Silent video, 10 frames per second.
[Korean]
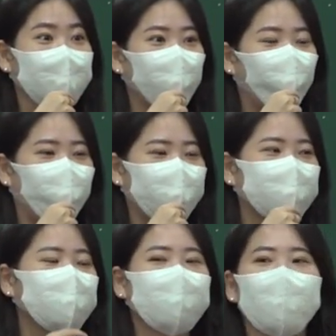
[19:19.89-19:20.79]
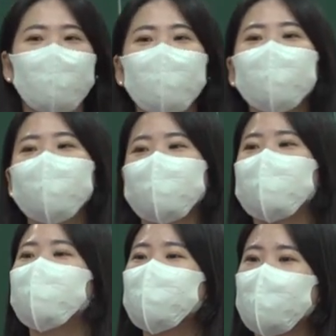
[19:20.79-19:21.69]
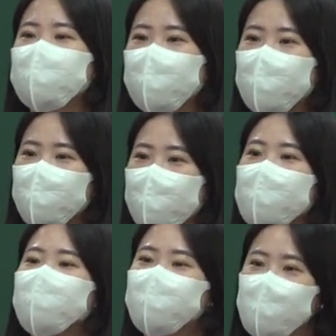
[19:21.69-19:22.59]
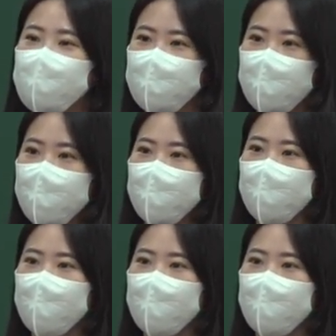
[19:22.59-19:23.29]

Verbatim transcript: 와, 내가 이렇게 자녀를 낳아서 키우면 애 죽이겠다.